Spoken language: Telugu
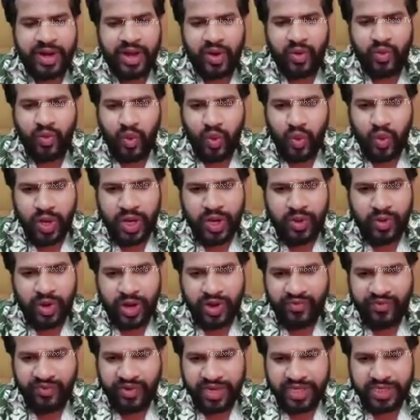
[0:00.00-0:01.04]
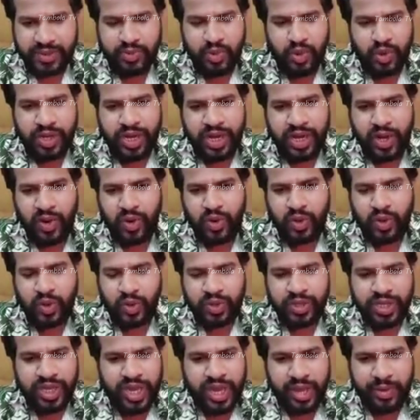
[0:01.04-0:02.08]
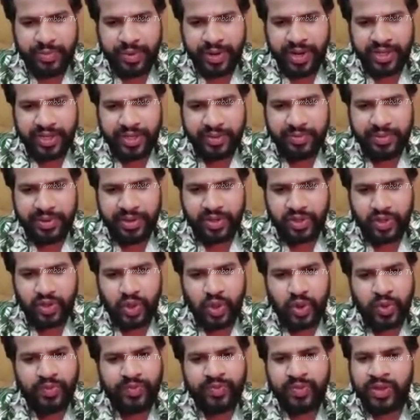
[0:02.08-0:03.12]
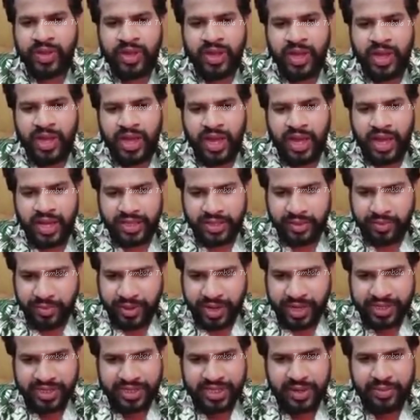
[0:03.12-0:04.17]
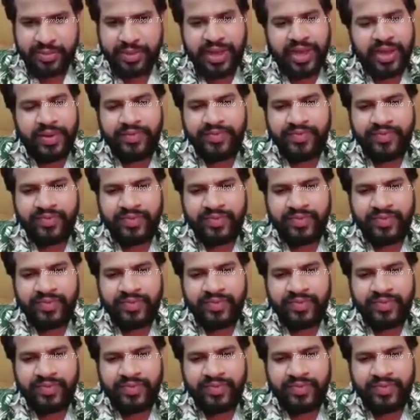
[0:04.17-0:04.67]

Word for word: నాకు ఓన్లీ ఒక ఫేస్బుక్ అకౌంట్ ఉంది హైపరాది పేరుతో అది మాత్రమే